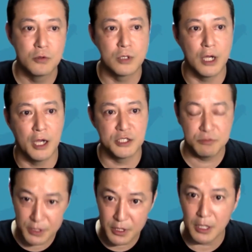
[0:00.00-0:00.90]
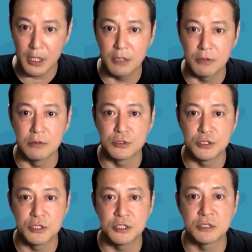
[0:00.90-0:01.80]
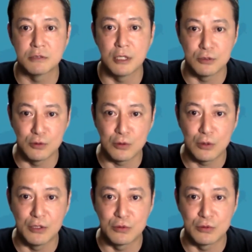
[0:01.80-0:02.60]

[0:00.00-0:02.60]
今回初めてあのジェネシスクラウドを